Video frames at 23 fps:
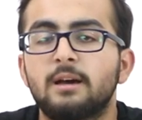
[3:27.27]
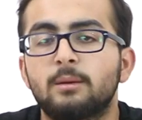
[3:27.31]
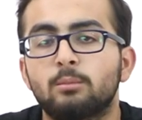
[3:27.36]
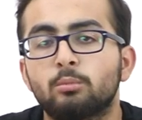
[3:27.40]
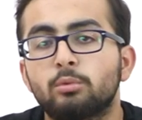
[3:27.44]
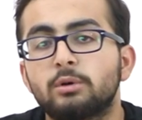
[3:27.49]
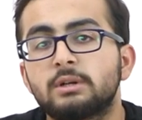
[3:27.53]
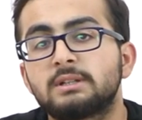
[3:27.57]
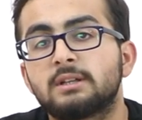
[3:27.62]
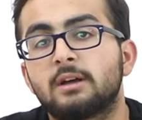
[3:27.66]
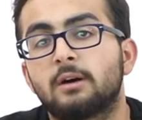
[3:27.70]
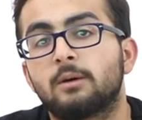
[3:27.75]

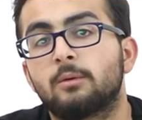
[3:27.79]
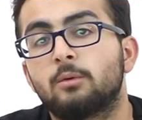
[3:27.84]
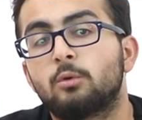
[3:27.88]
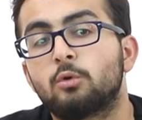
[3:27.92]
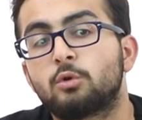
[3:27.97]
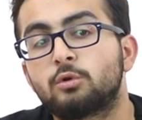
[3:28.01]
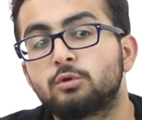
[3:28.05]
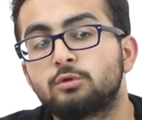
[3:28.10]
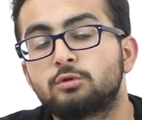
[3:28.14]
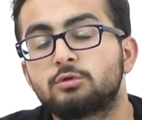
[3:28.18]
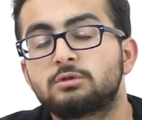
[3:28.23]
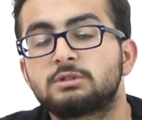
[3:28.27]
Bu arada
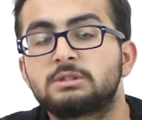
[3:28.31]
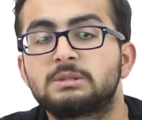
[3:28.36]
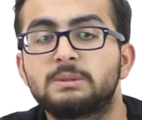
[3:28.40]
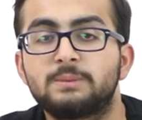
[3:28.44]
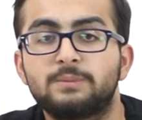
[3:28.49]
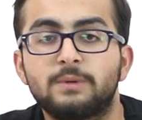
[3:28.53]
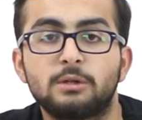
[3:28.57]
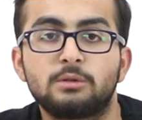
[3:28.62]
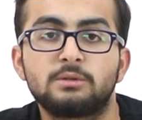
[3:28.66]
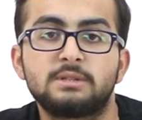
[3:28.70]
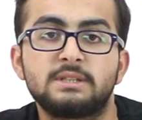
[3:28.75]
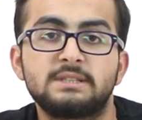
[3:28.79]
okuduğunuz tıp
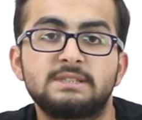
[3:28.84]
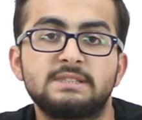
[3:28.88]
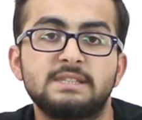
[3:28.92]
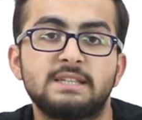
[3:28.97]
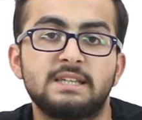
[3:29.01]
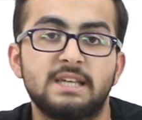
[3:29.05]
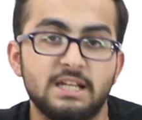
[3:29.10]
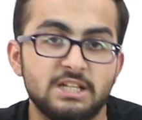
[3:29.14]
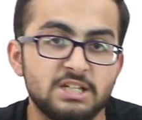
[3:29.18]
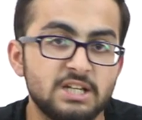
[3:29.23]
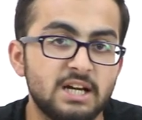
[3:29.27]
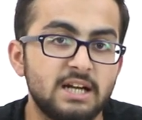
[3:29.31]
fakültesi
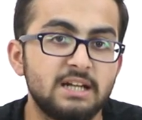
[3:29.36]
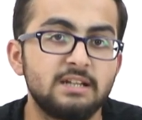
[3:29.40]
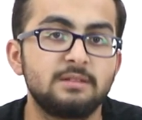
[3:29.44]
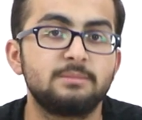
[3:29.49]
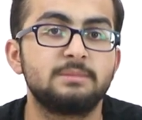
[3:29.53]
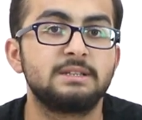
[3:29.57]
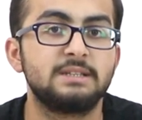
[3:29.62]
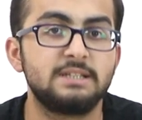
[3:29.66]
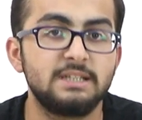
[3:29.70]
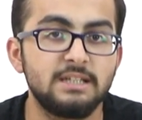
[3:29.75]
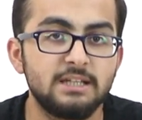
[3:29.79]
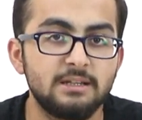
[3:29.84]
geçerli
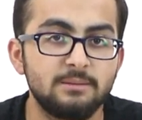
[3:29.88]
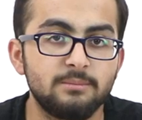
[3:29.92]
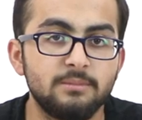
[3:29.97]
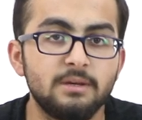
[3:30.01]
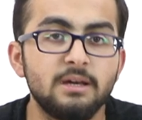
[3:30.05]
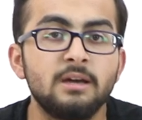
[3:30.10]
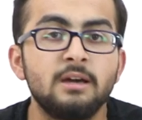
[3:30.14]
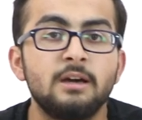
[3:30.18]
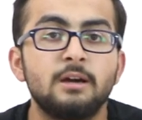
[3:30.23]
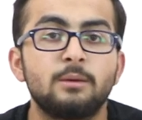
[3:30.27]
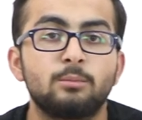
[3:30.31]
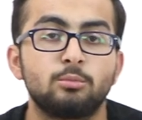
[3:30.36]
mi değil
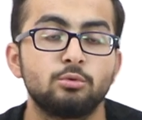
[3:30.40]
mi?